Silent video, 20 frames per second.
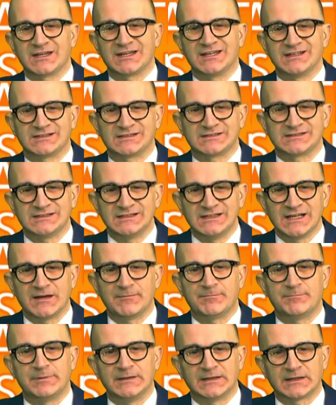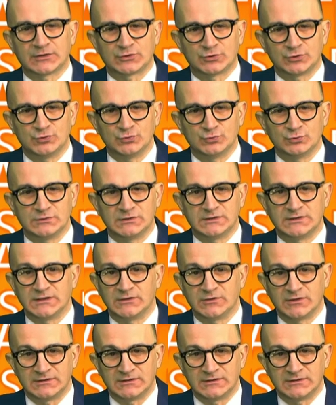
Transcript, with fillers: che sia per tutti,